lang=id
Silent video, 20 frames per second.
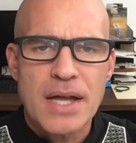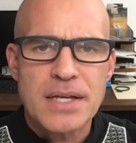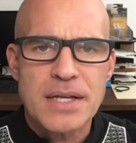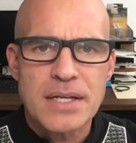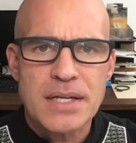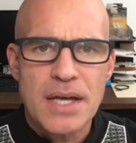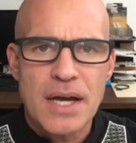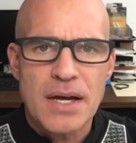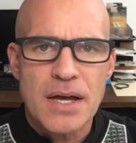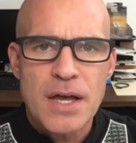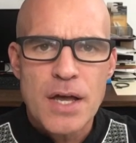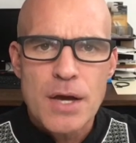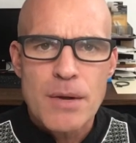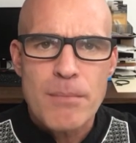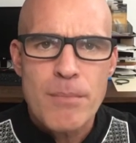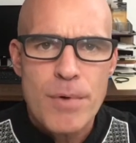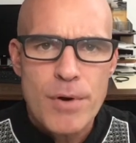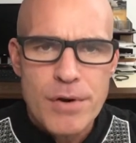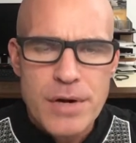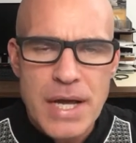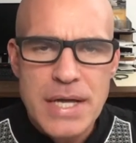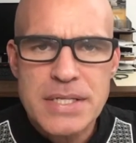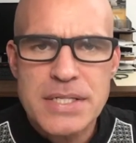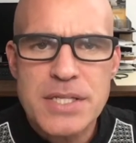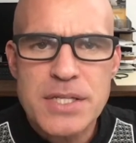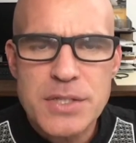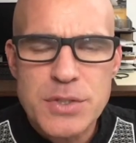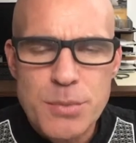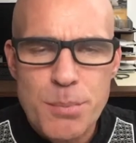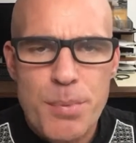ada yang
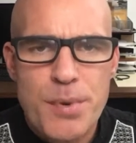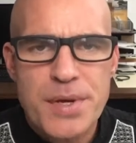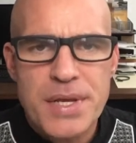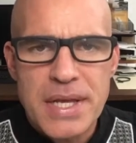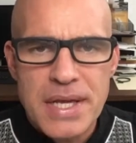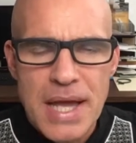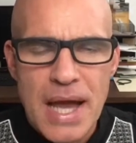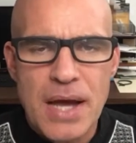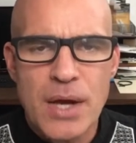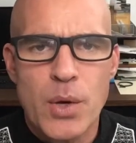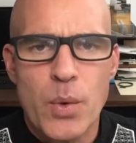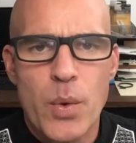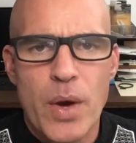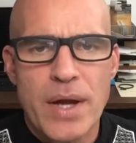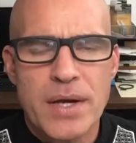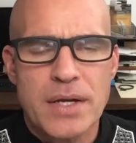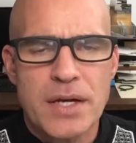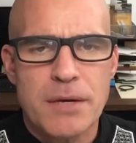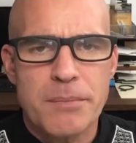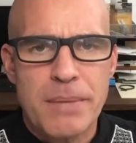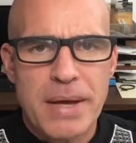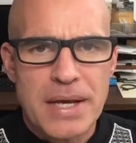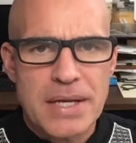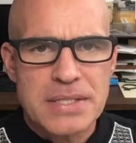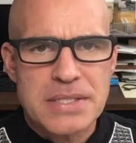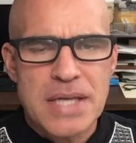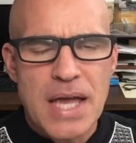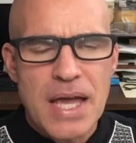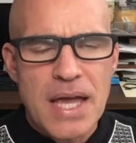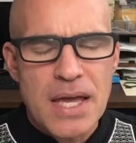merasa seperti gangguan kepada
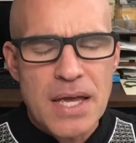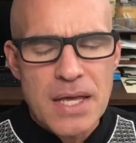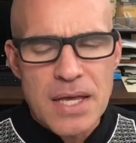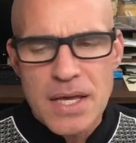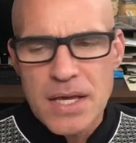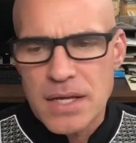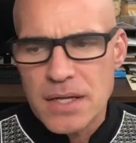saya.